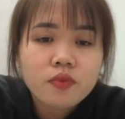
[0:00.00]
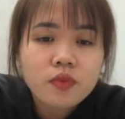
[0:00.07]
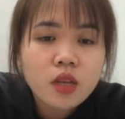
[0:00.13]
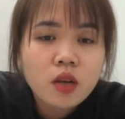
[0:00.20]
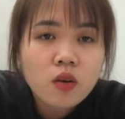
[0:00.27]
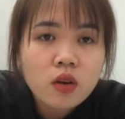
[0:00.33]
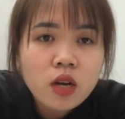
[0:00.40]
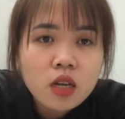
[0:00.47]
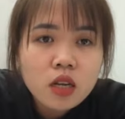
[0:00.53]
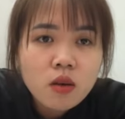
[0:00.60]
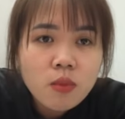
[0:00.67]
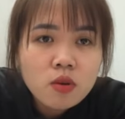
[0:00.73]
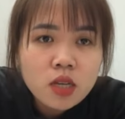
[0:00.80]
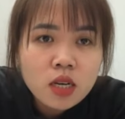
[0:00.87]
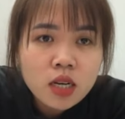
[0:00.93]
đấy có rất là nhiều
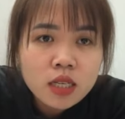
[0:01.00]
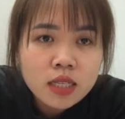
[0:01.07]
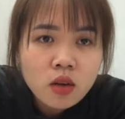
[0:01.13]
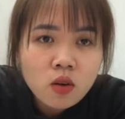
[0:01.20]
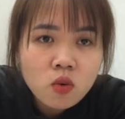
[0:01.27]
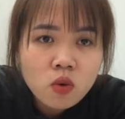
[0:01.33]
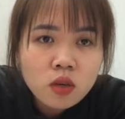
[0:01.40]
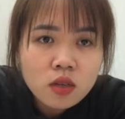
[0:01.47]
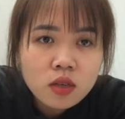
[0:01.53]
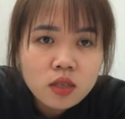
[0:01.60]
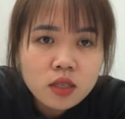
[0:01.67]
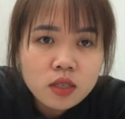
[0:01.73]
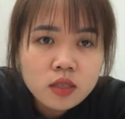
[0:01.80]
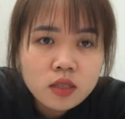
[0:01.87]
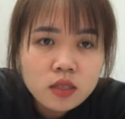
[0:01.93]
màu sắc khác nhau luôn
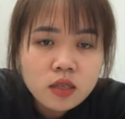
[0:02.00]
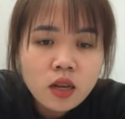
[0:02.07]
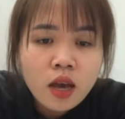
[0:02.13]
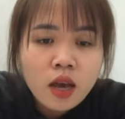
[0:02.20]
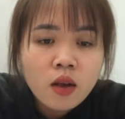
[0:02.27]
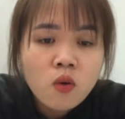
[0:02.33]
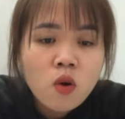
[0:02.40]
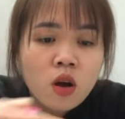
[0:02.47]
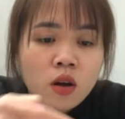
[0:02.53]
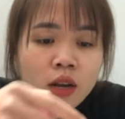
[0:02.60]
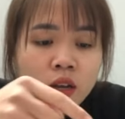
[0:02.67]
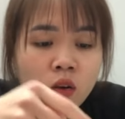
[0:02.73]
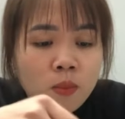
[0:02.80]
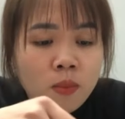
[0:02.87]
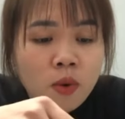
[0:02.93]
đấy, có ở
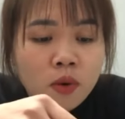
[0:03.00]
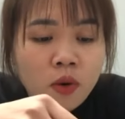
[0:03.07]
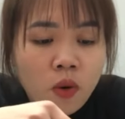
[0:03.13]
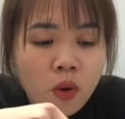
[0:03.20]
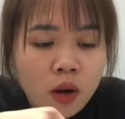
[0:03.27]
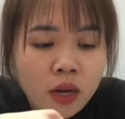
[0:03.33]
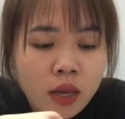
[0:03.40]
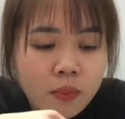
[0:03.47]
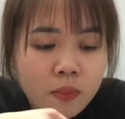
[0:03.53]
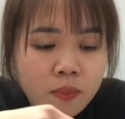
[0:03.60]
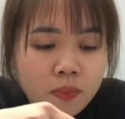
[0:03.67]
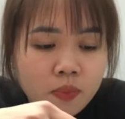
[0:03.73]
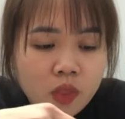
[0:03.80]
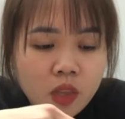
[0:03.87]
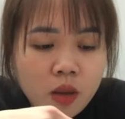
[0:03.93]
đây có màu đỏ này
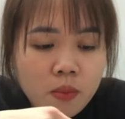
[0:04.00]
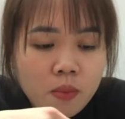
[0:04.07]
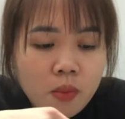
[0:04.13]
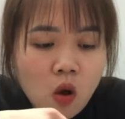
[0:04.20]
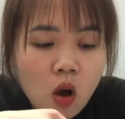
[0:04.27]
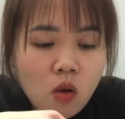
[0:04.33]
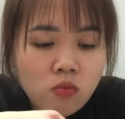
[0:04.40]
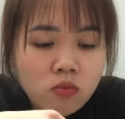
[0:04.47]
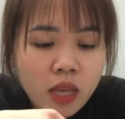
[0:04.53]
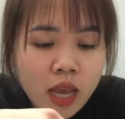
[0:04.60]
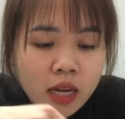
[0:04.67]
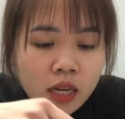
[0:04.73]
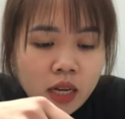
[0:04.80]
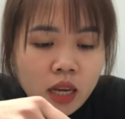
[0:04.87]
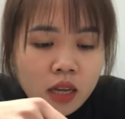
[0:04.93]
màu hồng
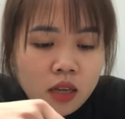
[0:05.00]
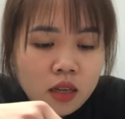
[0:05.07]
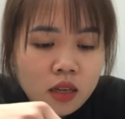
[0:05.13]
nhạt này